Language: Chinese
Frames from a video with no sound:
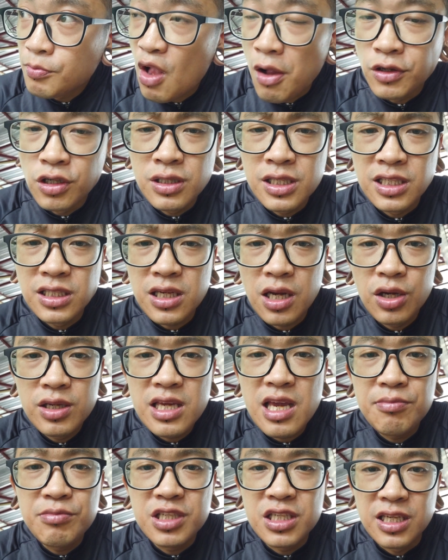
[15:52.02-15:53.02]
有点像
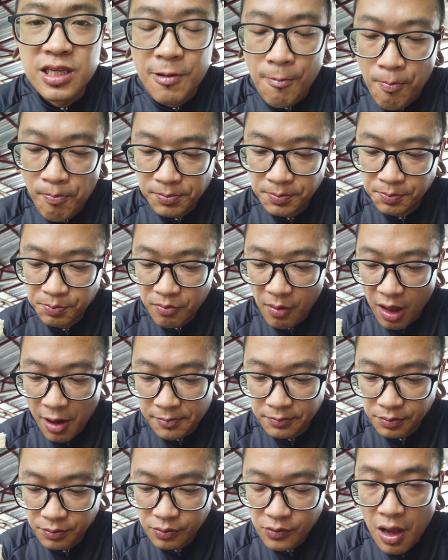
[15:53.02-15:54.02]
燕皮，
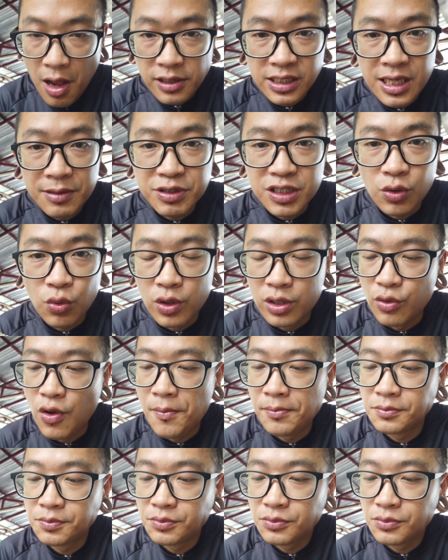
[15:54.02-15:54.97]
燕皮馄饨。